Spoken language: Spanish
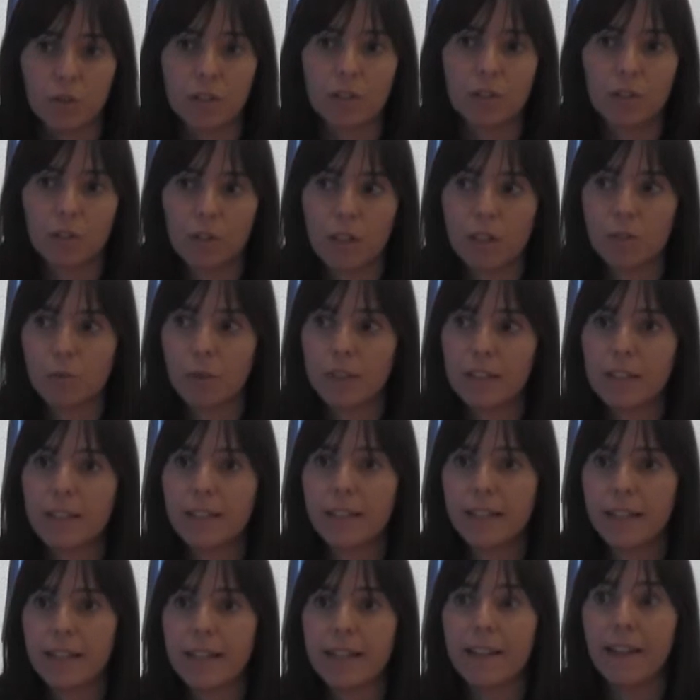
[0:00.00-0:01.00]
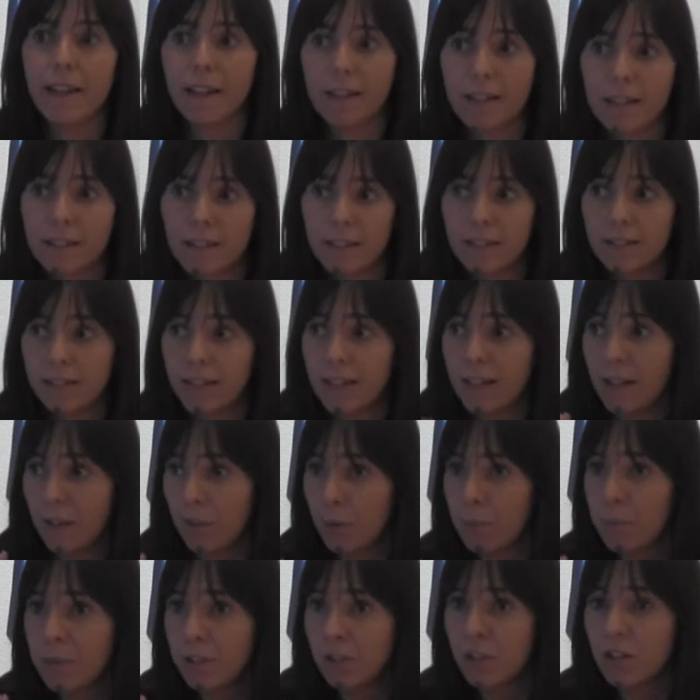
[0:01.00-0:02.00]
Yo tengo la suerte de dirigida, eh, de
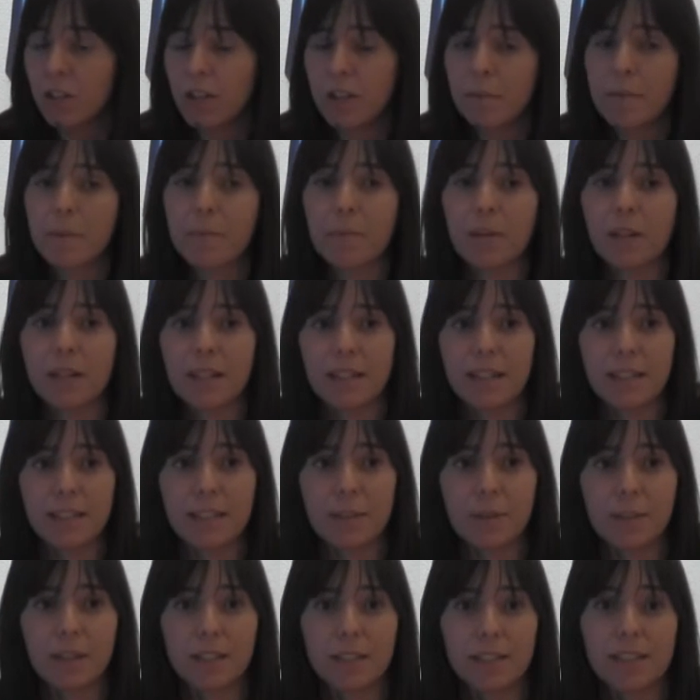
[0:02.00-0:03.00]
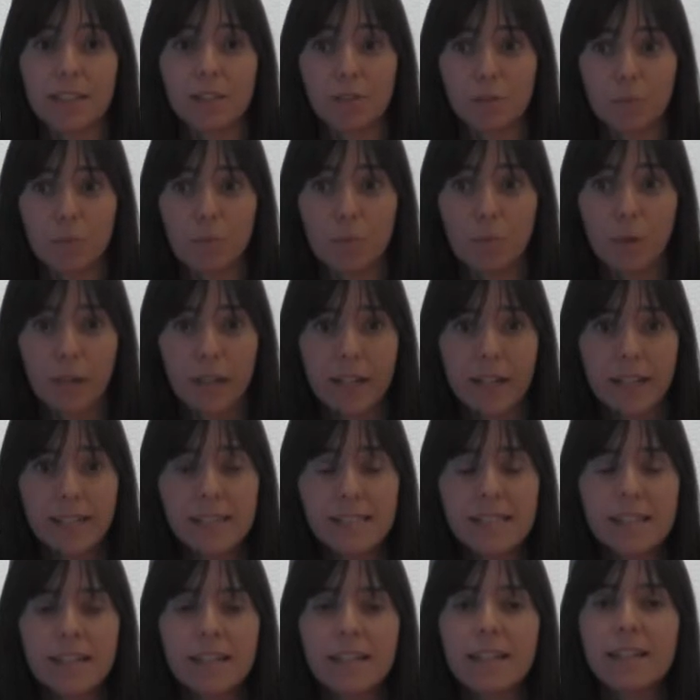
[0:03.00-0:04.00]
las dos personas ahora mismo a las que le llevo la tesis son
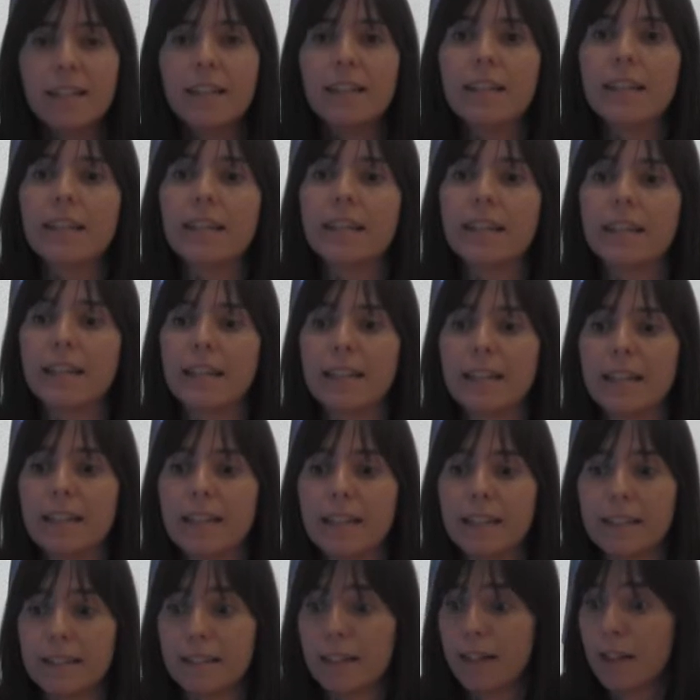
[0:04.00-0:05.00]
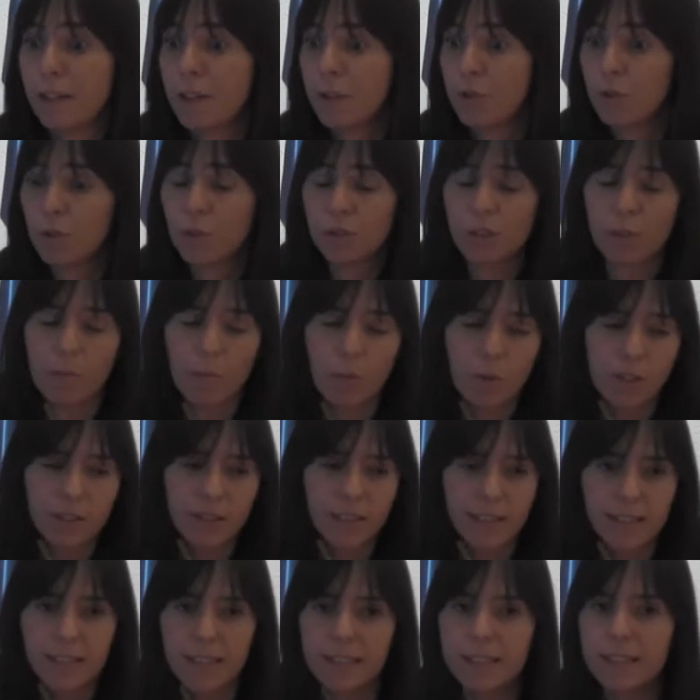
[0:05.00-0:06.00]
mujeres, y, están haciendo cosas
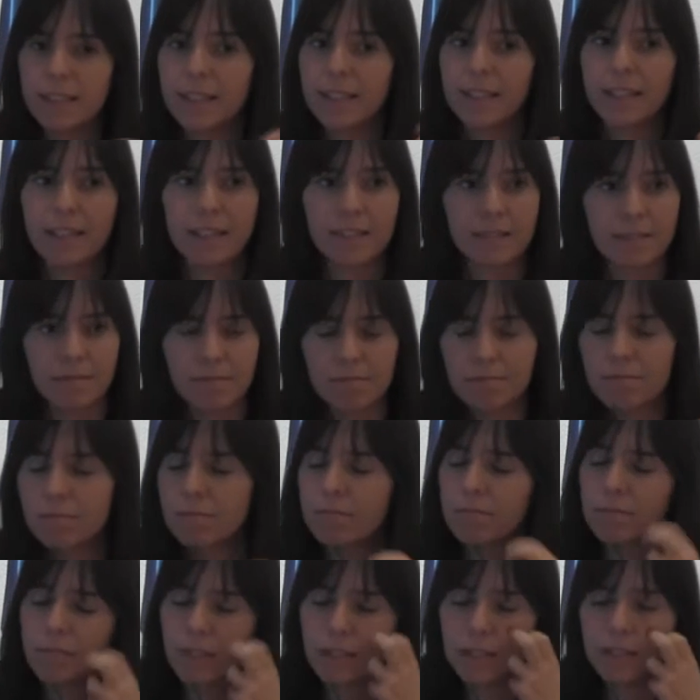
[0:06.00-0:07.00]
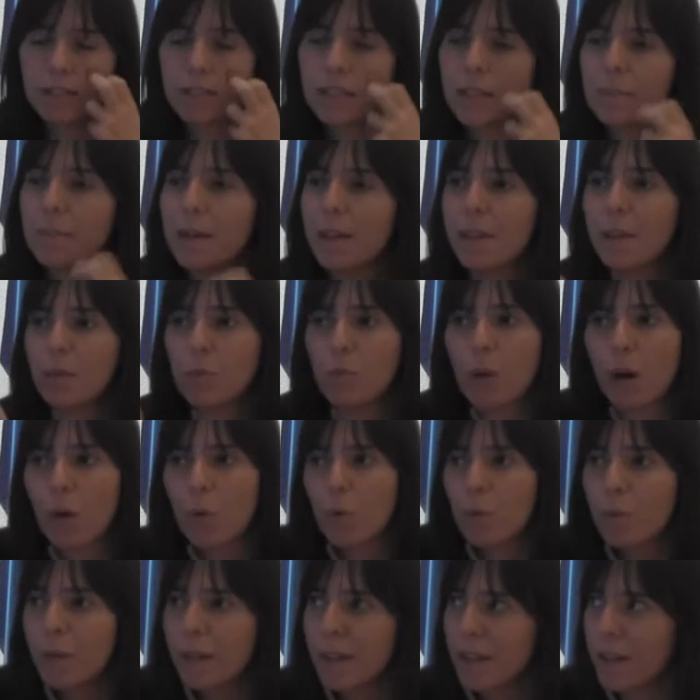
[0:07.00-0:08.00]
muy interesantes en, temas de
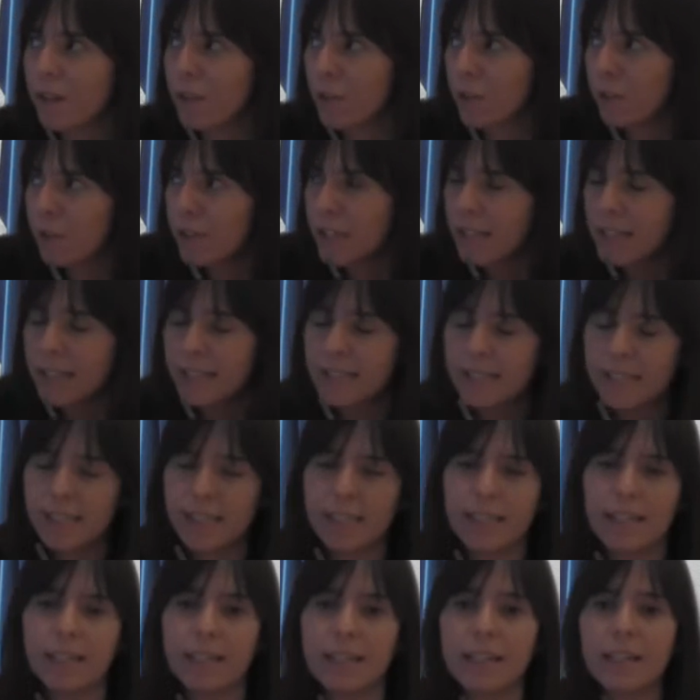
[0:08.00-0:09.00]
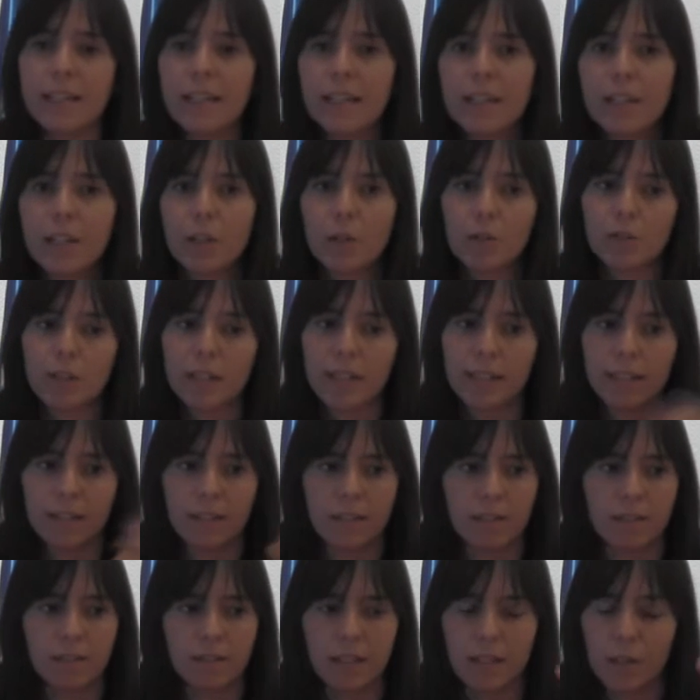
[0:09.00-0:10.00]
UAV, de drones y,
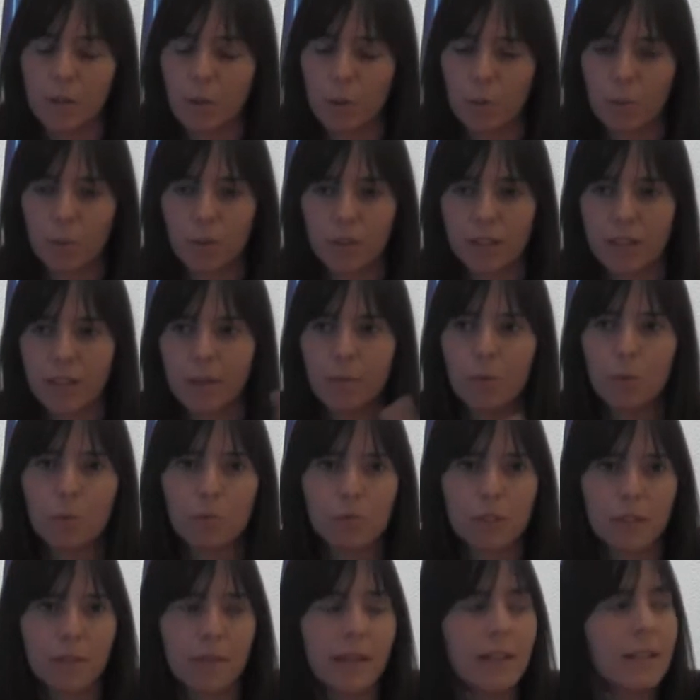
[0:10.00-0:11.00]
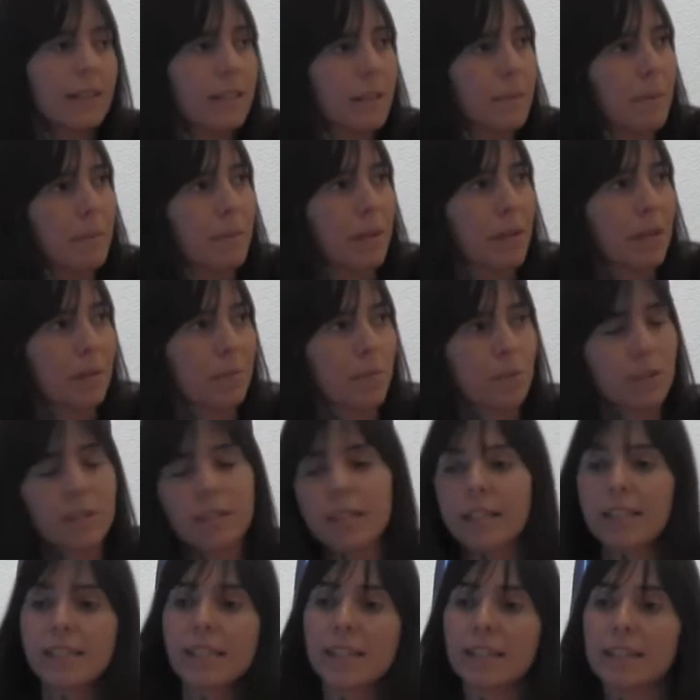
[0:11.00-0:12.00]
otra en, robótica evolutiva, que me parece
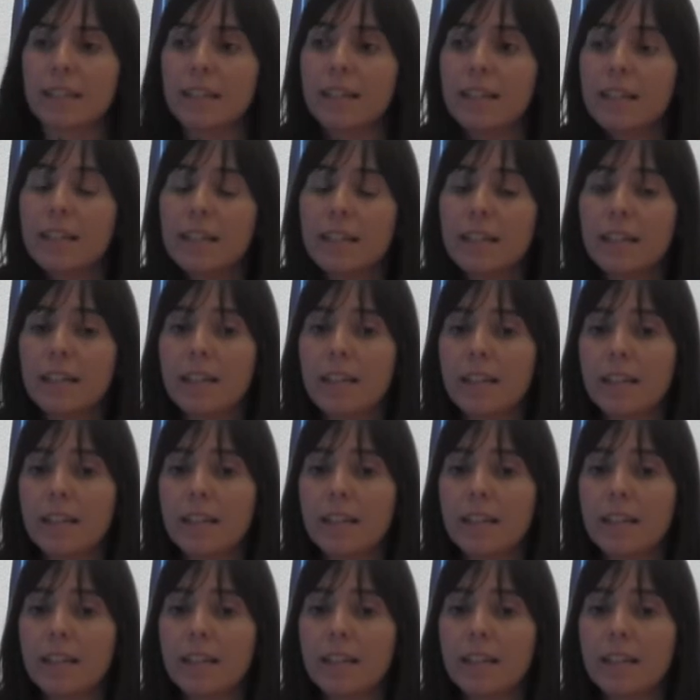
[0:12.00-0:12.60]
muy interesante.